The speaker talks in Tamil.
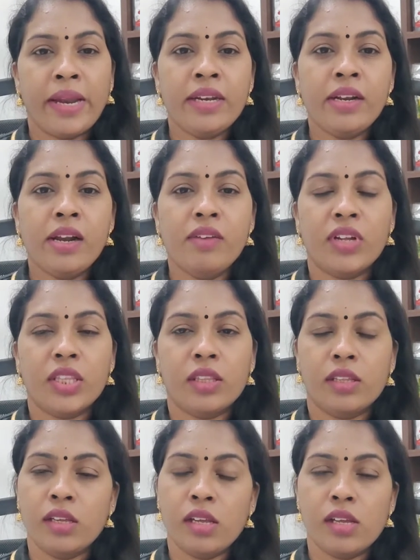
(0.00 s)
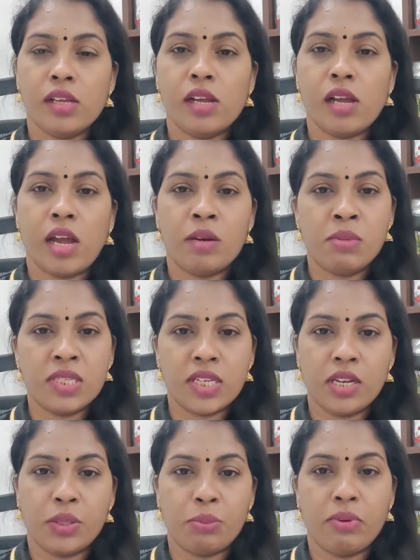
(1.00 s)
பெண்கள் வந்து அன்பு
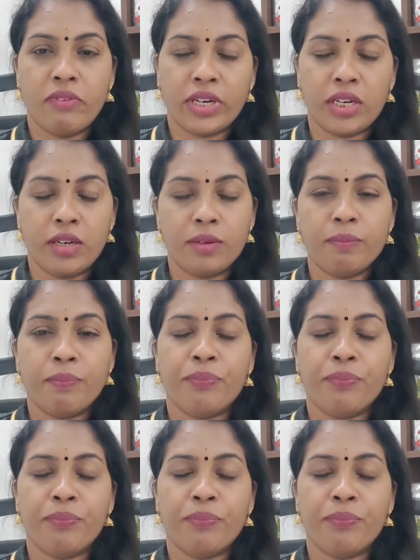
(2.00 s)
செலுத்துபவர்கள்